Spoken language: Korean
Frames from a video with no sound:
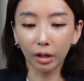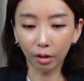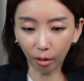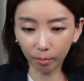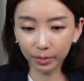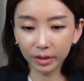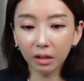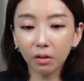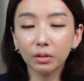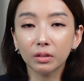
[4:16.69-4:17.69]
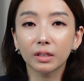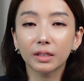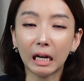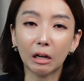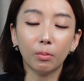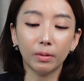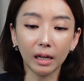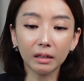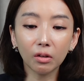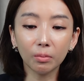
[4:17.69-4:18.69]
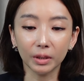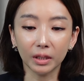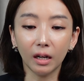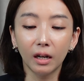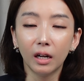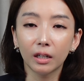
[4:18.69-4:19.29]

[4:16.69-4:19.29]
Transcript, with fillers: 검색어 등을 작업을 한 겁니다.